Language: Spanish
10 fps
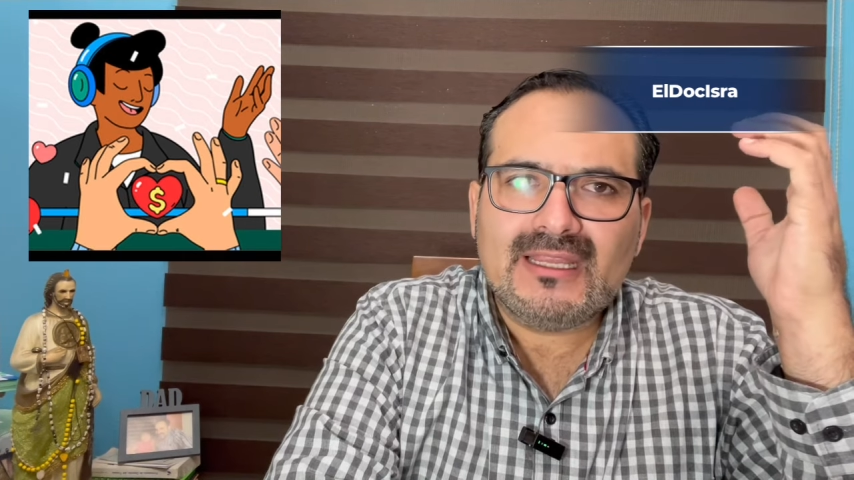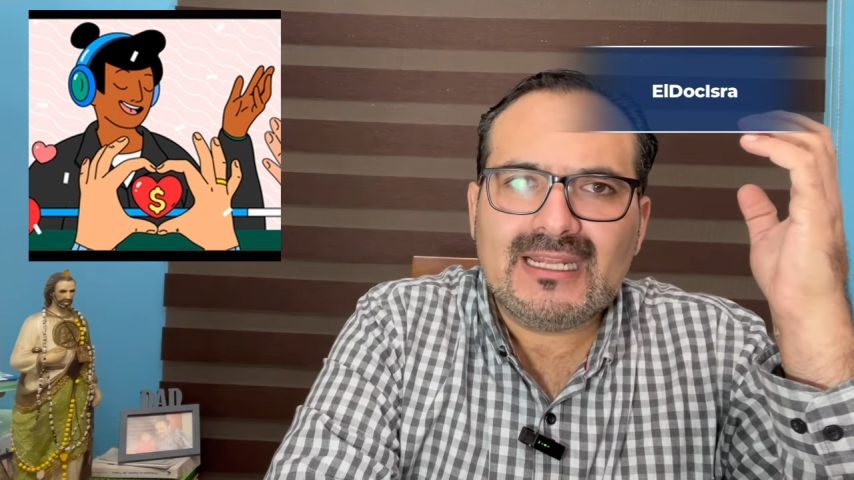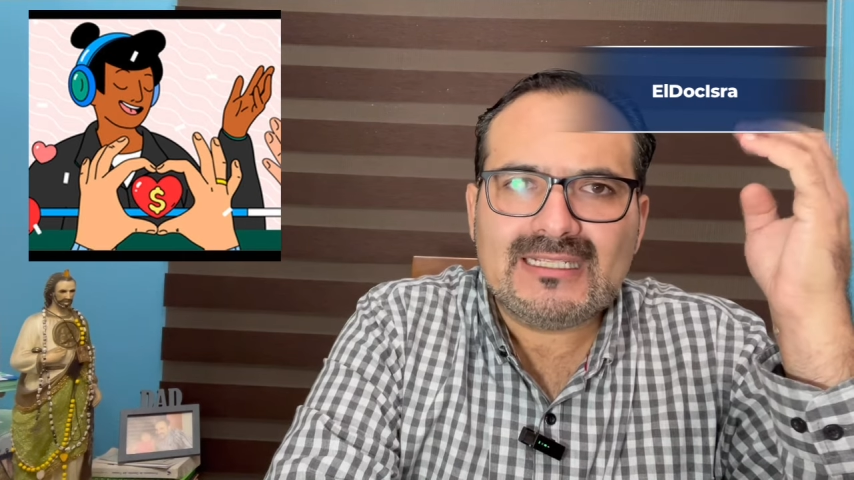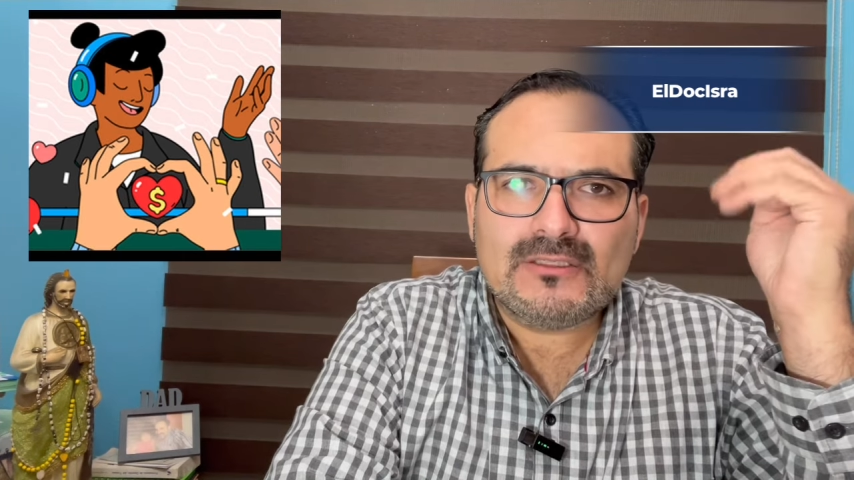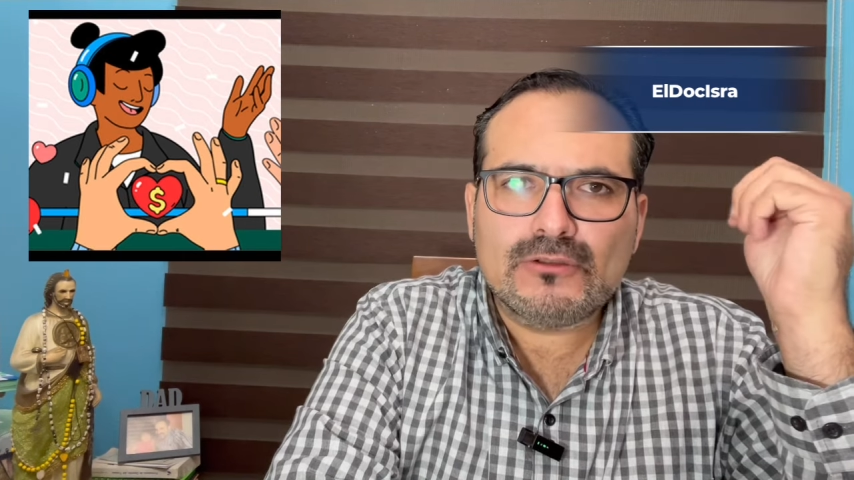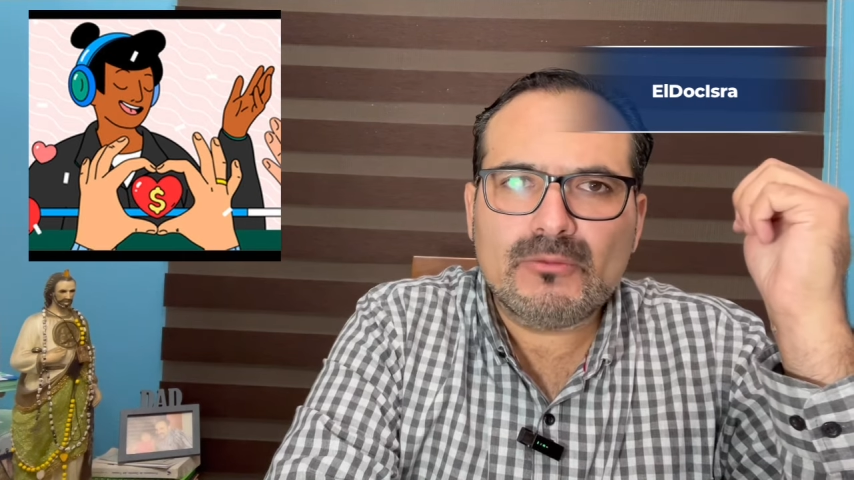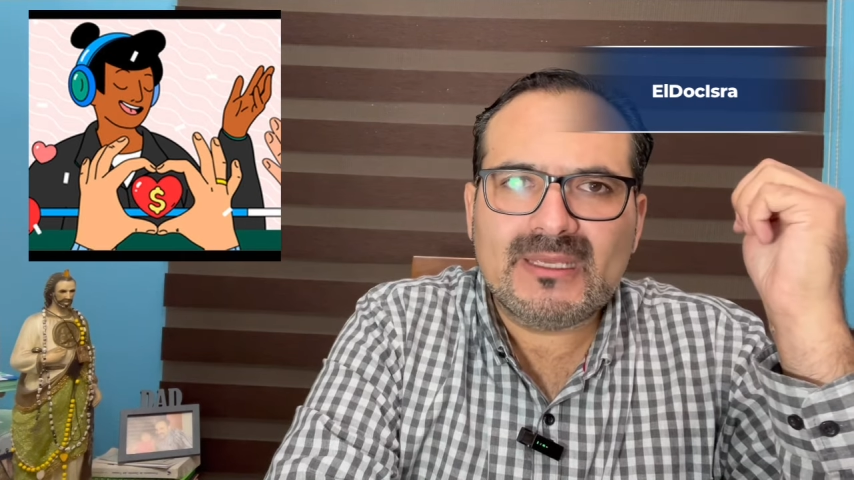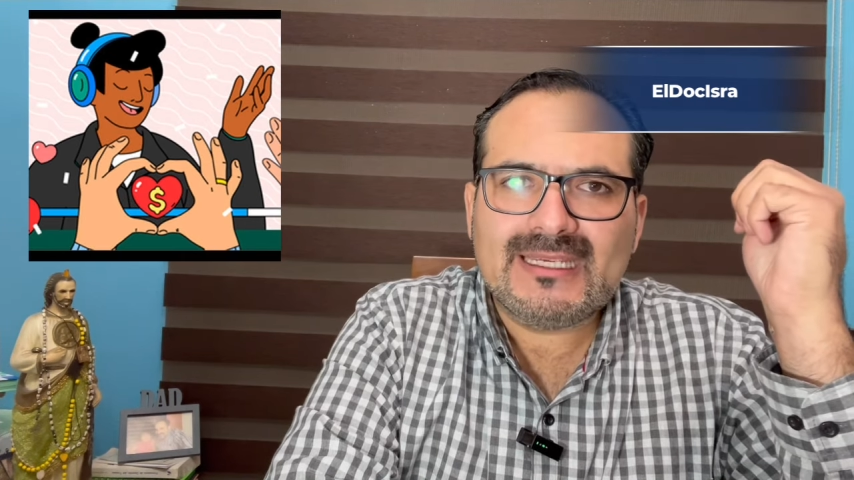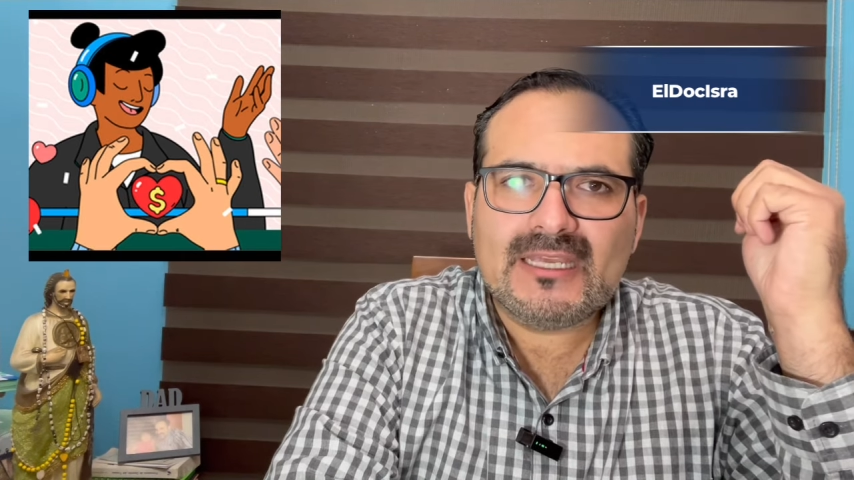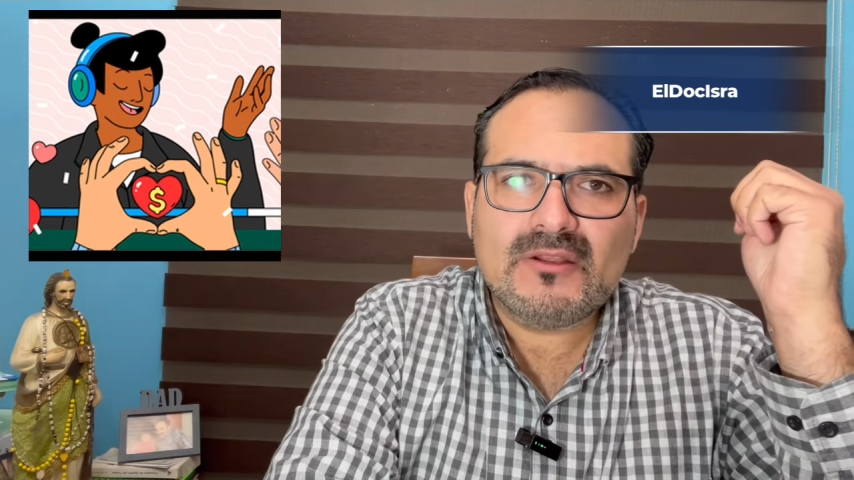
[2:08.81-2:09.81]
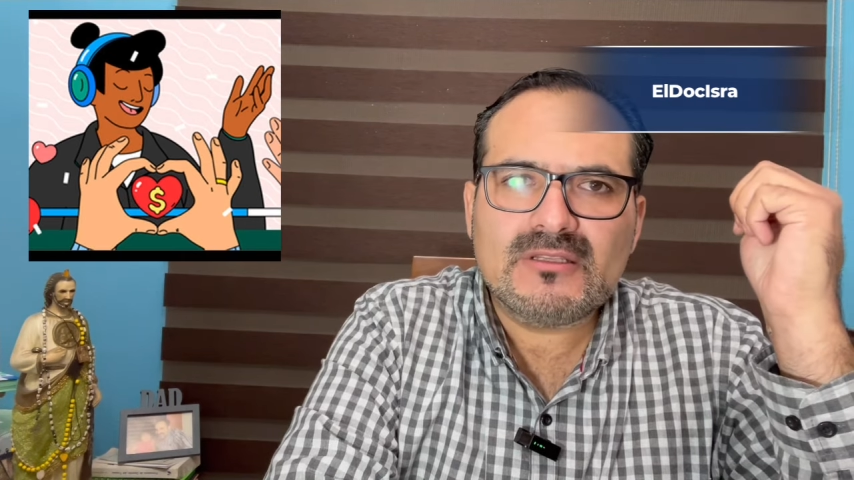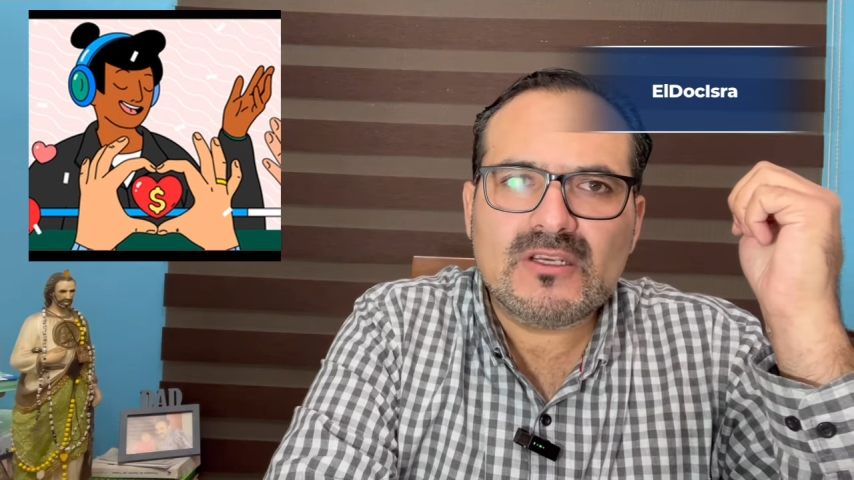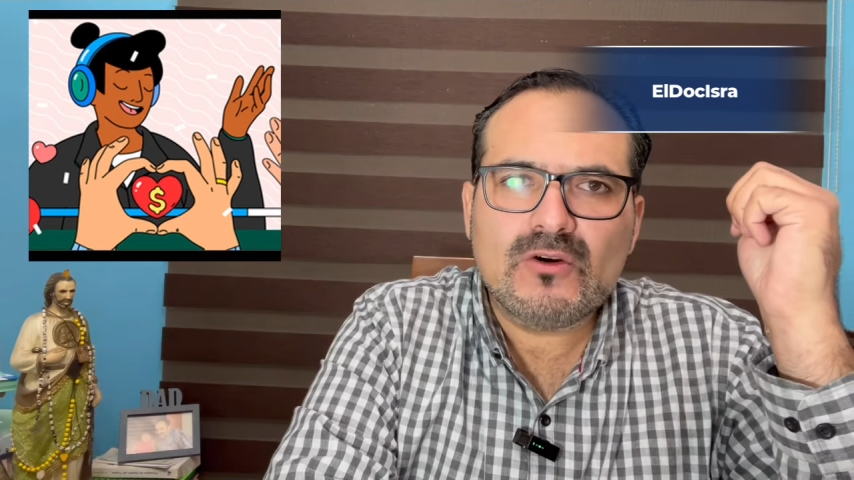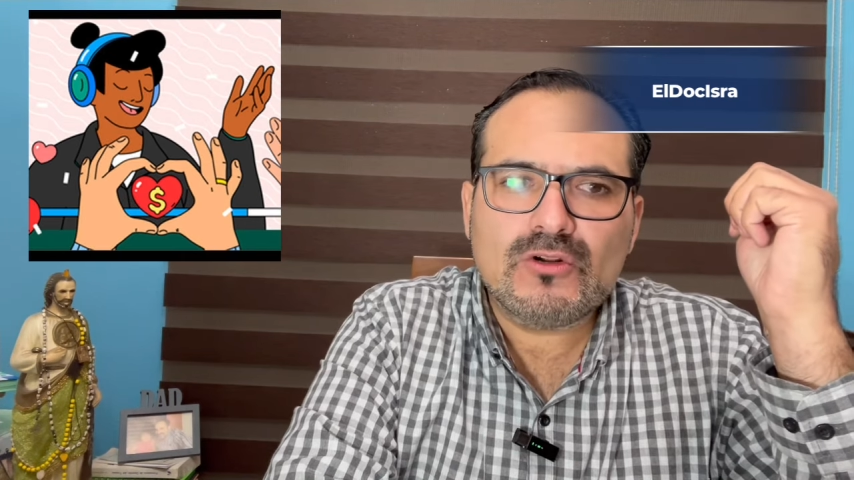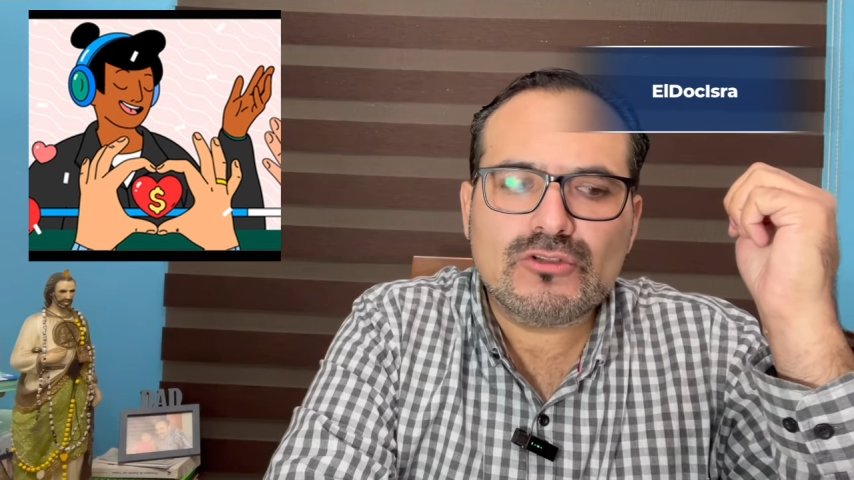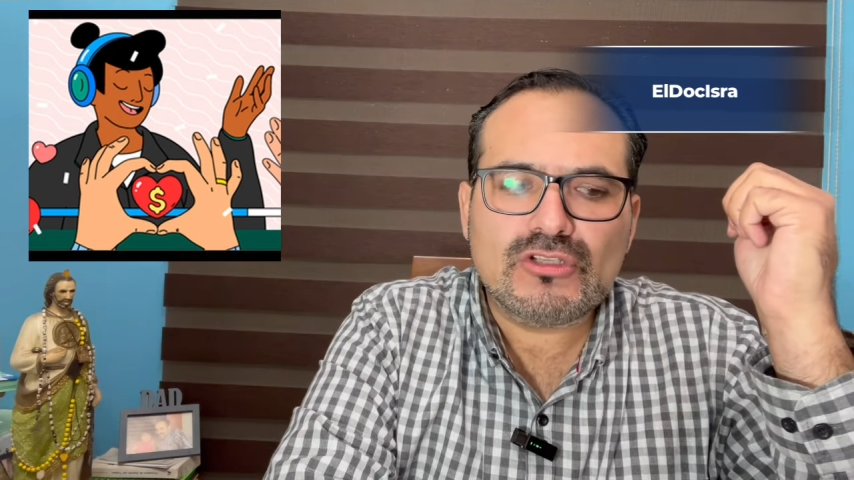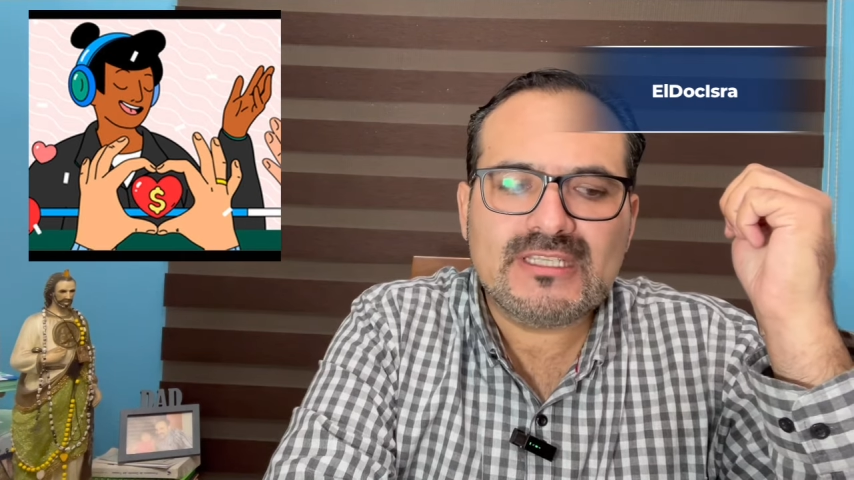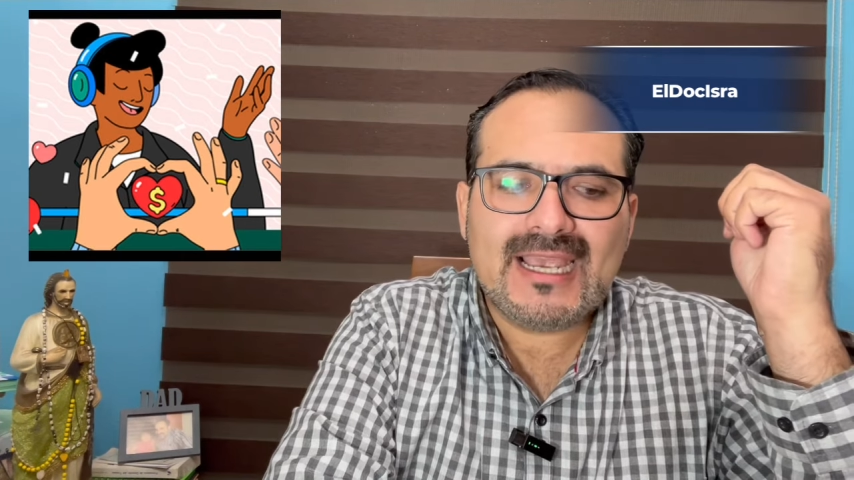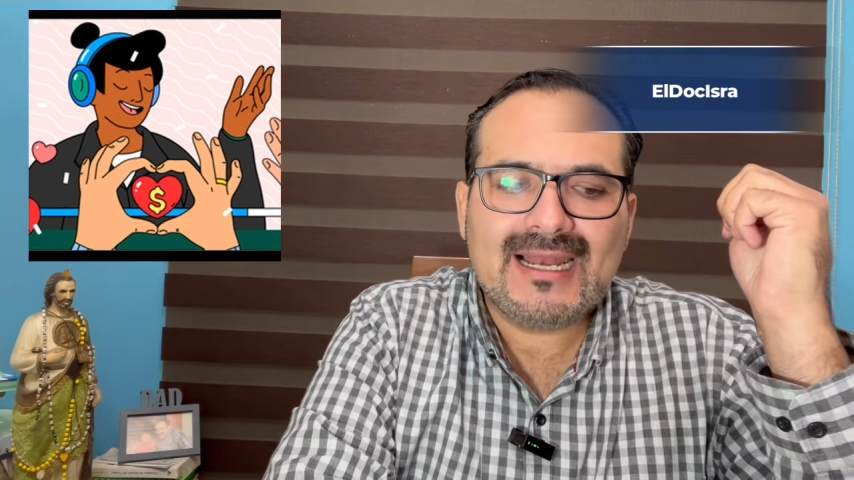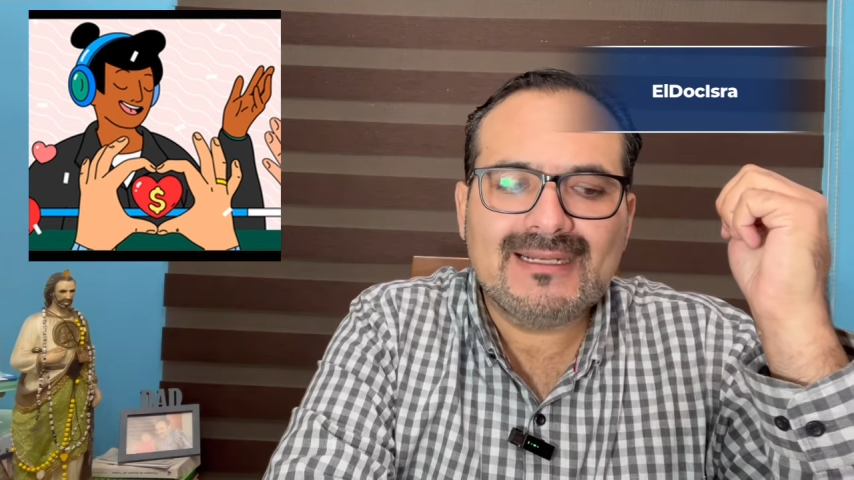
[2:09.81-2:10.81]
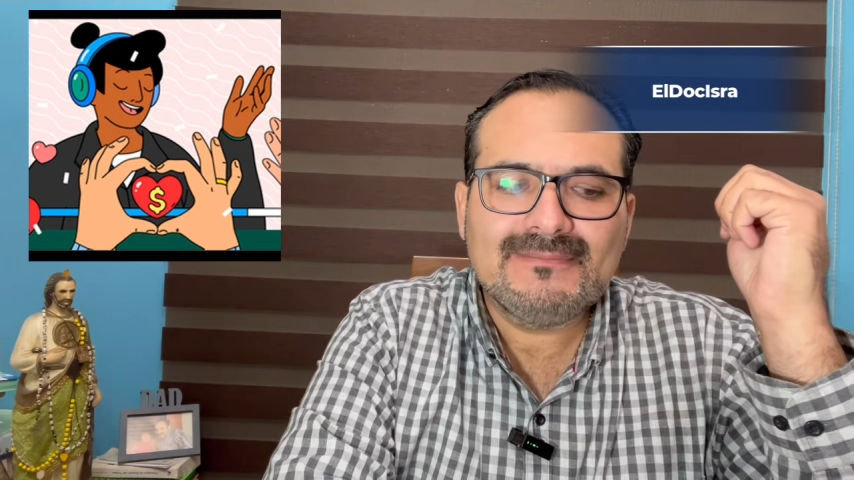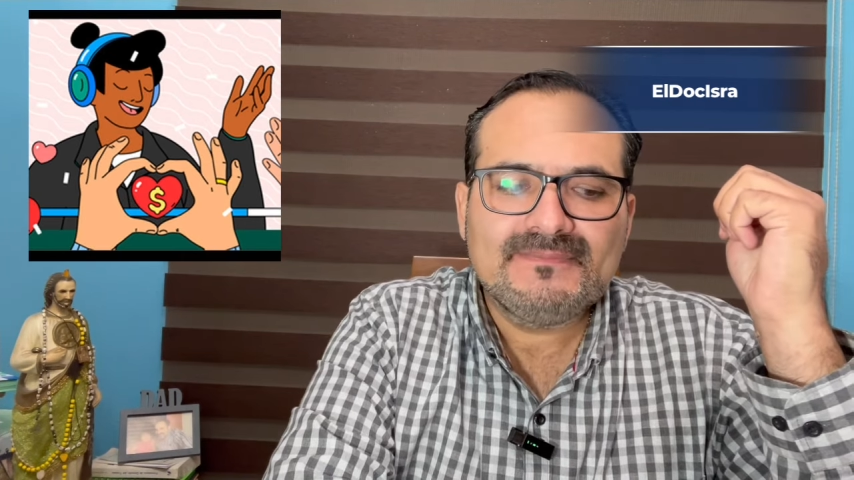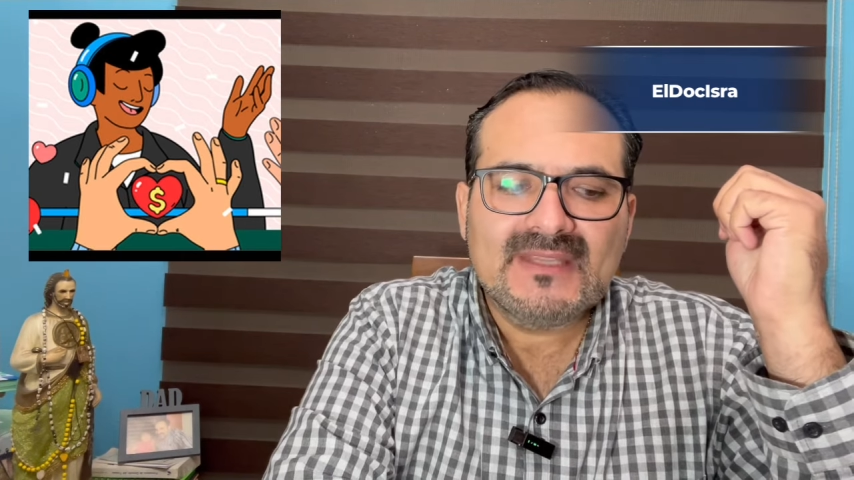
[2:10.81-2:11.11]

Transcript: en el Instituto Mexicano del Seguro Social